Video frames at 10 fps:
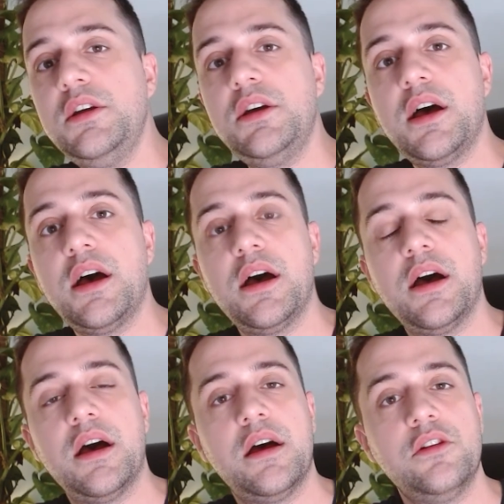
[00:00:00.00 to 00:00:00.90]

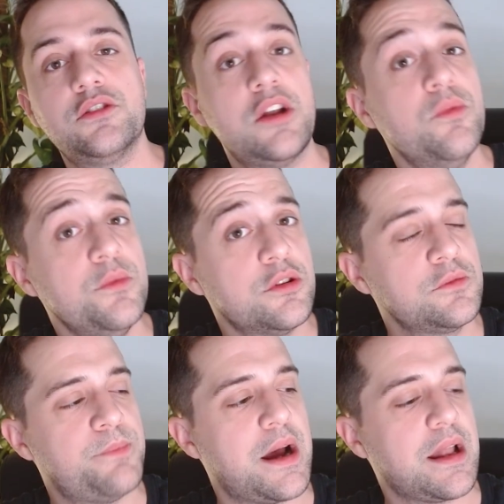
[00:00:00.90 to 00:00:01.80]
a los alumnos
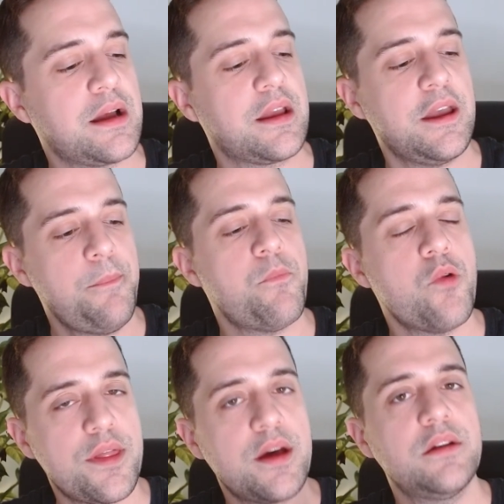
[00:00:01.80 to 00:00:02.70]
para que
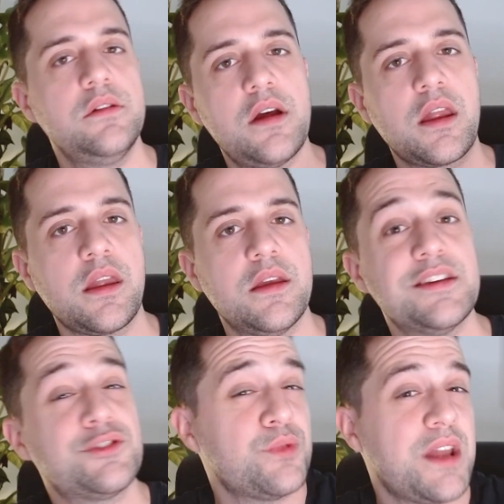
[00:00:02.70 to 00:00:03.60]
puedan eh,
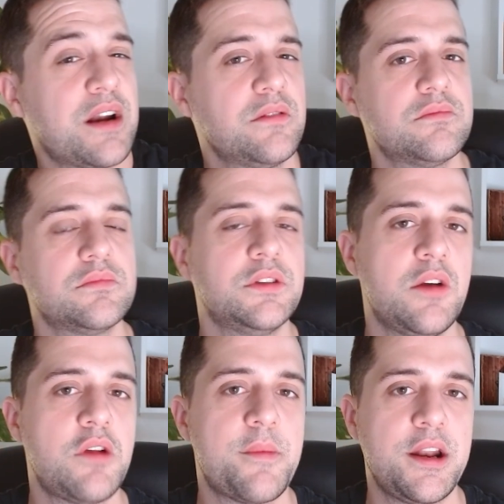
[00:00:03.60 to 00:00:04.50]
estudiar de
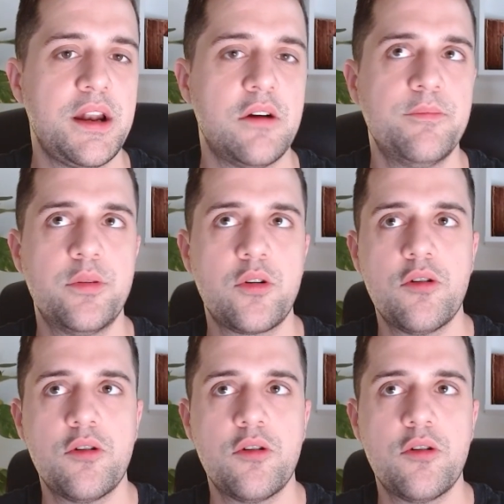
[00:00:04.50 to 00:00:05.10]
una manera un poco